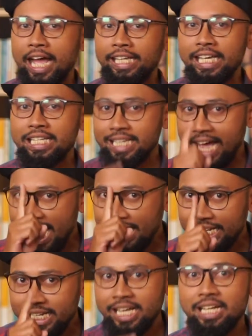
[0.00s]
hanya
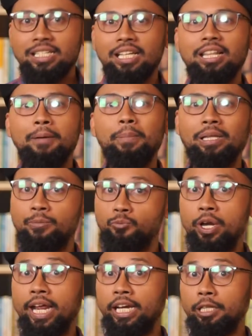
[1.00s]
sehari setelah
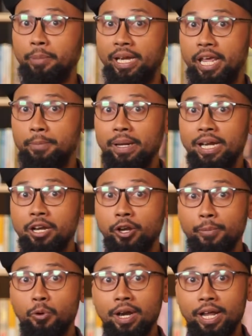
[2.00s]
pertemuan elit PDIP dan
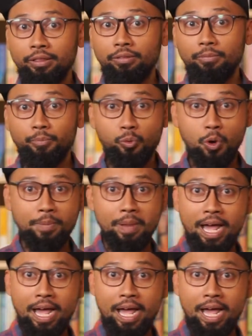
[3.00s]
Demokrat, Puan